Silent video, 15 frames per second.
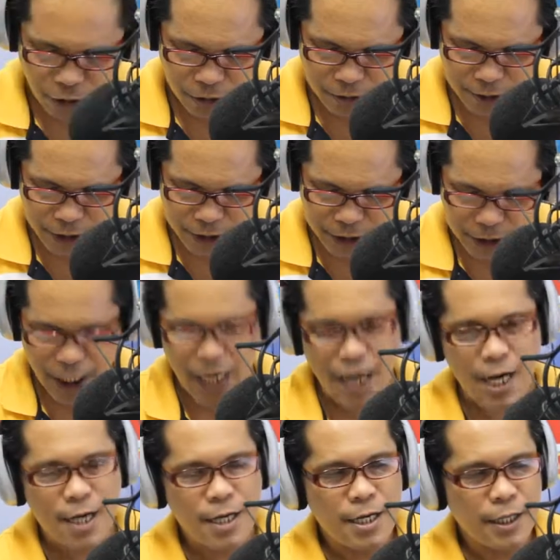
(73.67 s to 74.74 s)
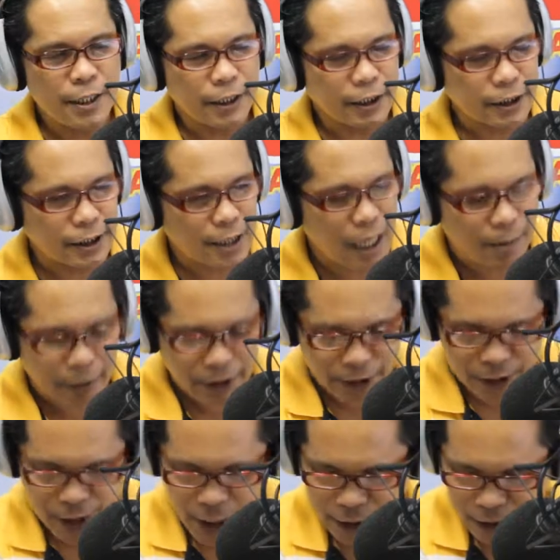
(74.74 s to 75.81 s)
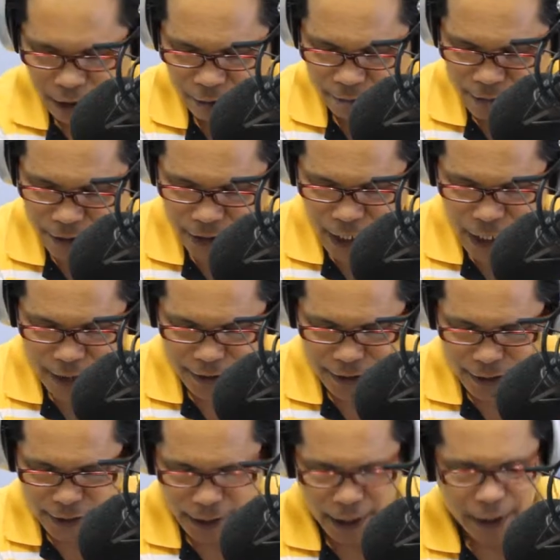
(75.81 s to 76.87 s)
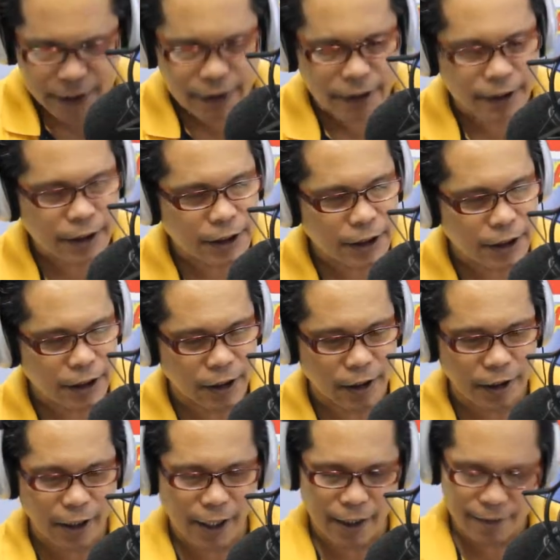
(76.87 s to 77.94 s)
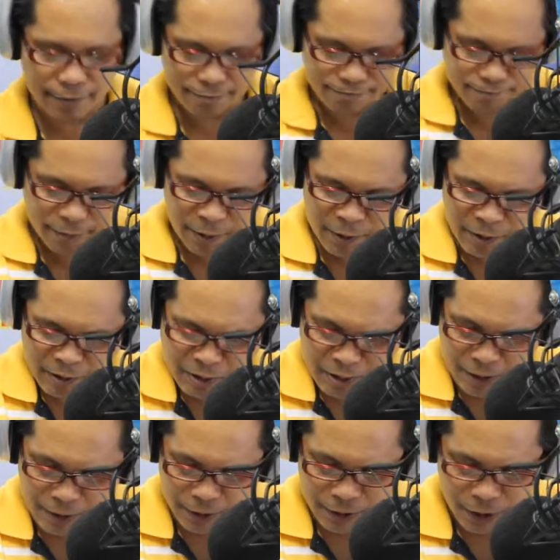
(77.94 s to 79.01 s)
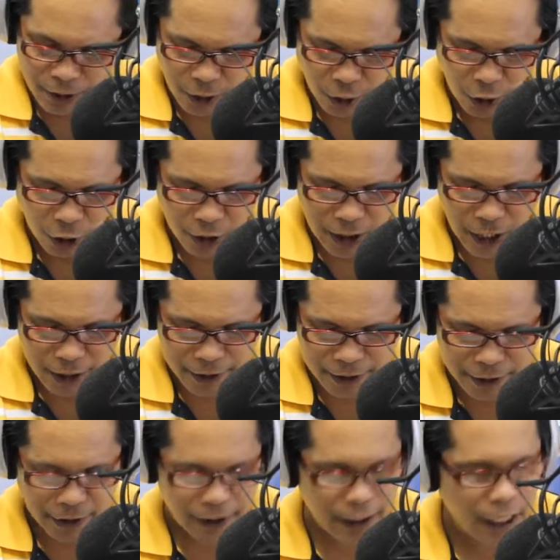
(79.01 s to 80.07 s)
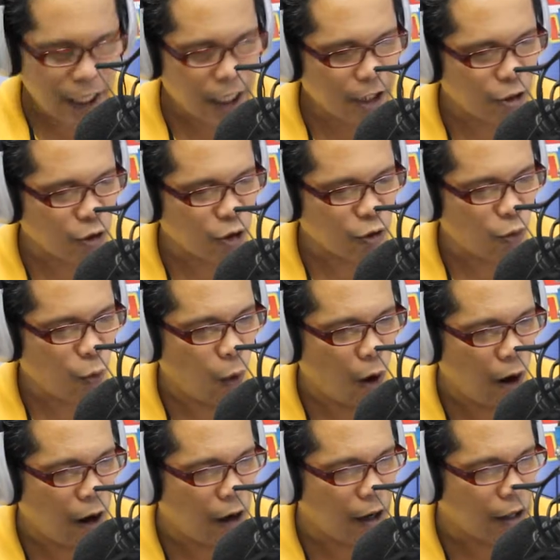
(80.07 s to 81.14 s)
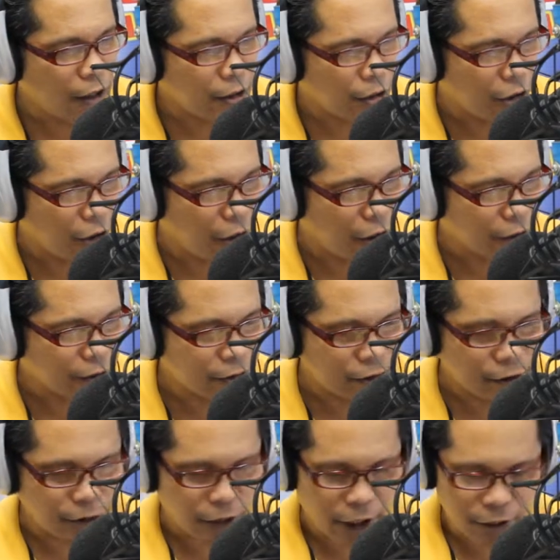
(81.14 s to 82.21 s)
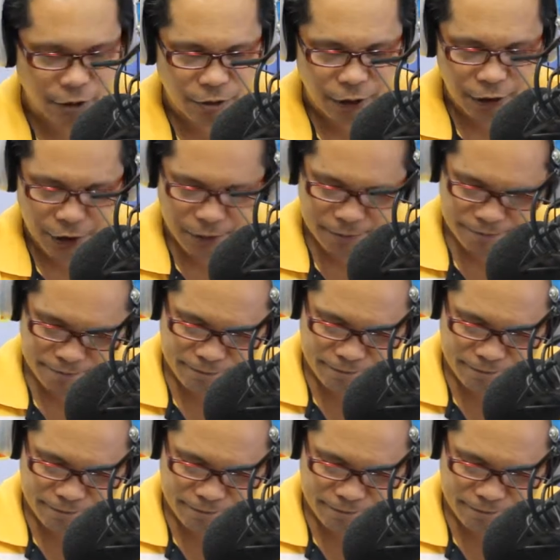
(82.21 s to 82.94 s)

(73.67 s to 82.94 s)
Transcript: kontra sa Islamic State of Iraq and Syria o ang gira or war on terrorism.